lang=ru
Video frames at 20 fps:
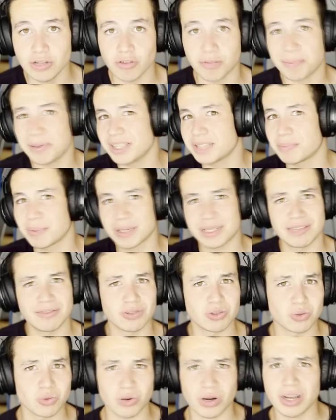но, в принципе, если
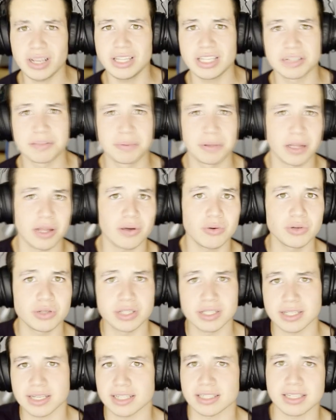вы из Украины, из
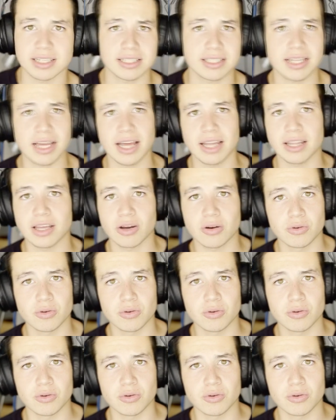Беларуси, из Казахстана,